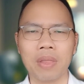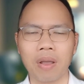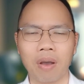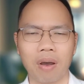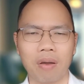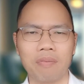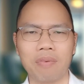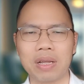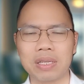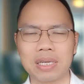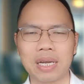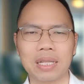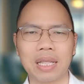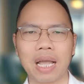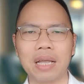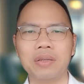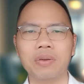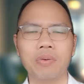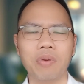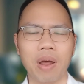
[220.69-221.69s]
Còn về trạng
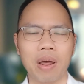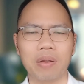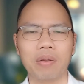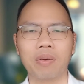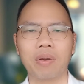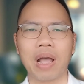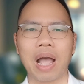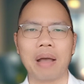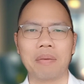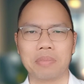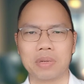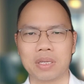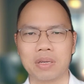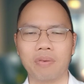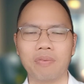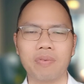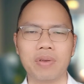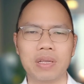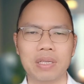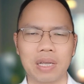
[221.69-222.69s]
thái rối loạn nội cảm
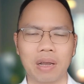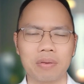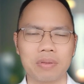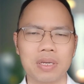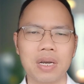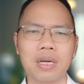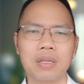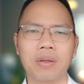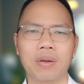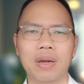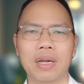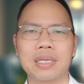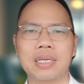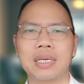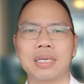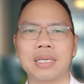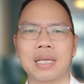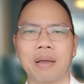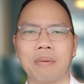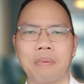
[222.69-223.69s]
trong video trước tôi đã
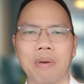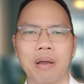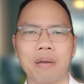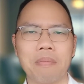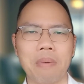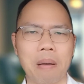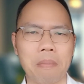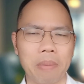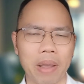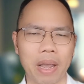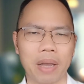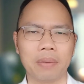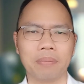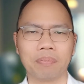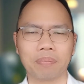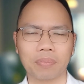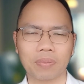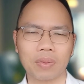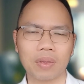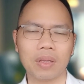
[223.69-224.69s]
chia sẻ với ba mẹ,
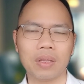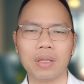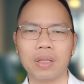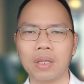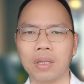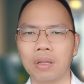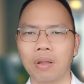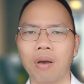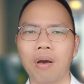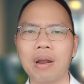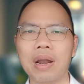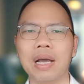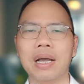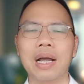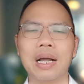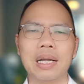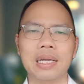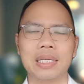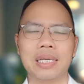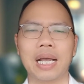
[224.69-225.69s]
đó là
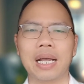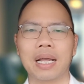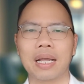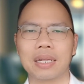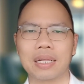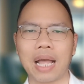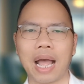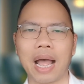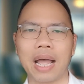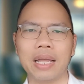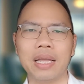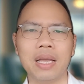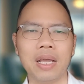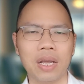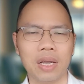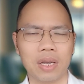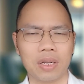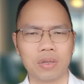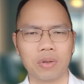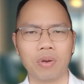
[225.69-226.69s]
các cái trạng thái
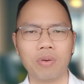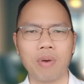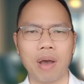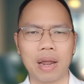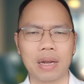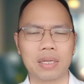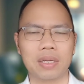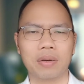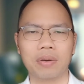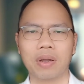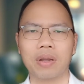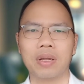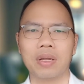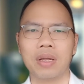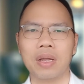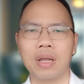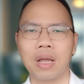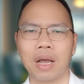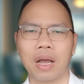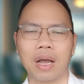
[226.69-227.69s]
rối loạn trong cái
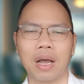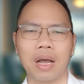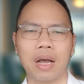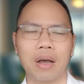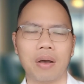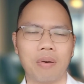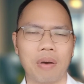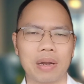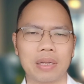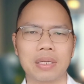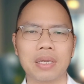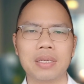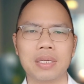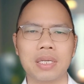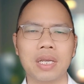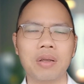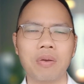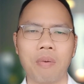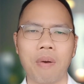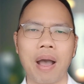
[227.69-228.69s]
à, hoạt chất
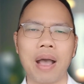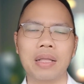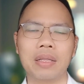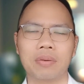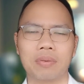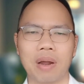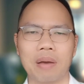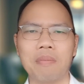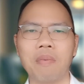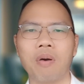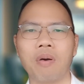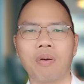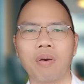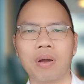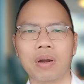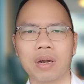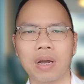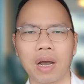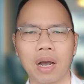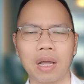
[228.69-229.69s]
sinh hóa trong não bộ
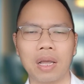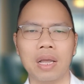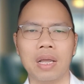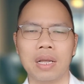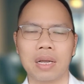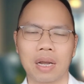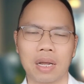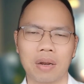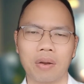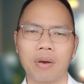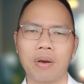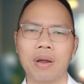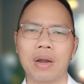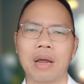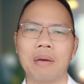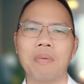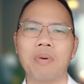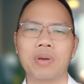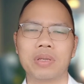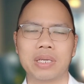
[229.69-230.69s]
con người.
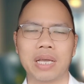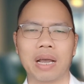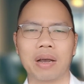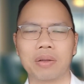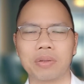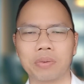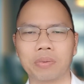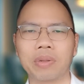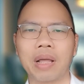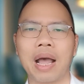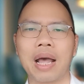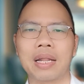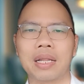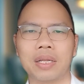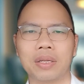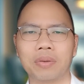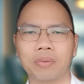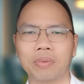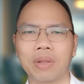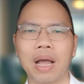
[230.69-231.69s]
Não bộ trẻ của chúng ta thì
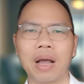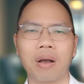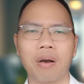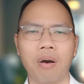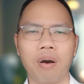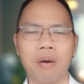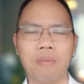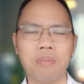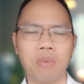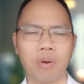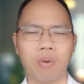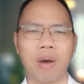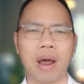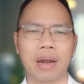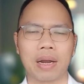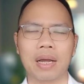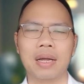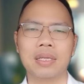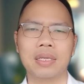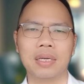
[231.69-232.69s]
chúng ta có một loạt
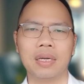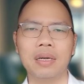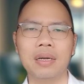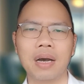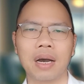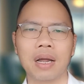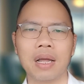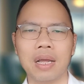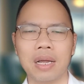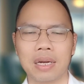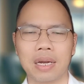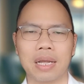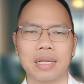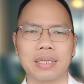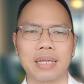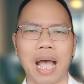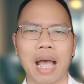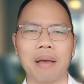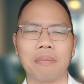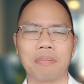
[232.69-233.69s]
các chiến lược để
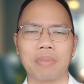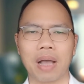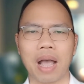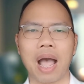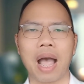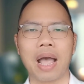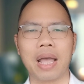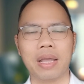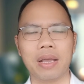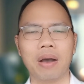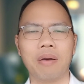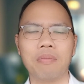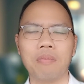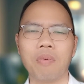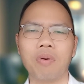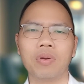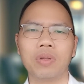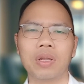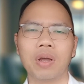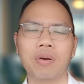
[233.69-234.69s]
giảm cái
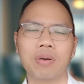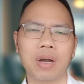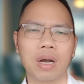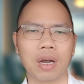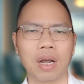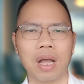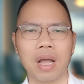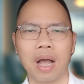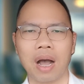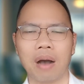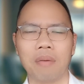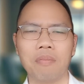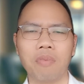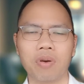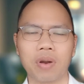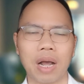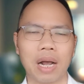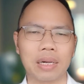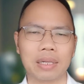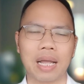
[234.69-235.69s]
hormone tiêu cực,
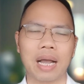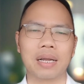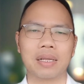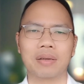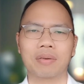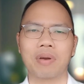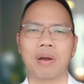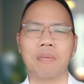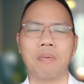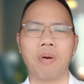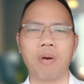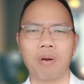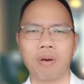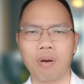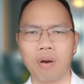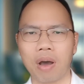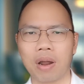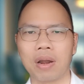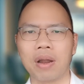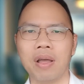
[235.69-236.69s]
hormone căng thẳng trong não bộ
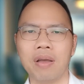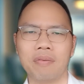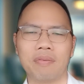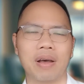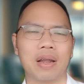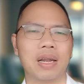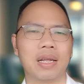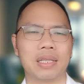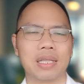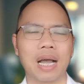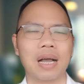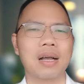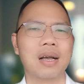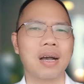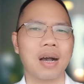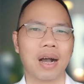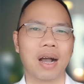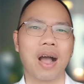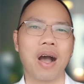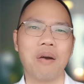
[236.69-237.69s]
của con và để tăng
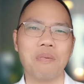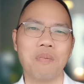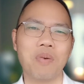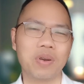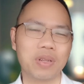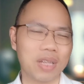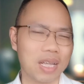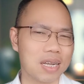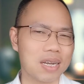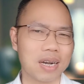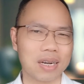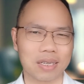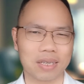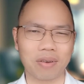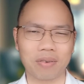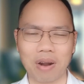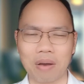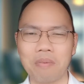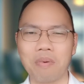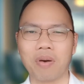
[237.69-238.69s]
cường hormone tích cực
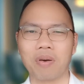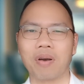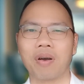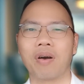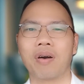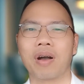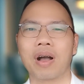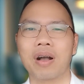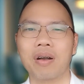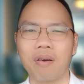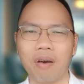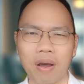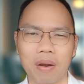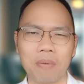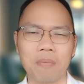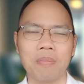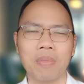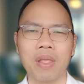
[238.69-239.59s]
trong não bộ của các con.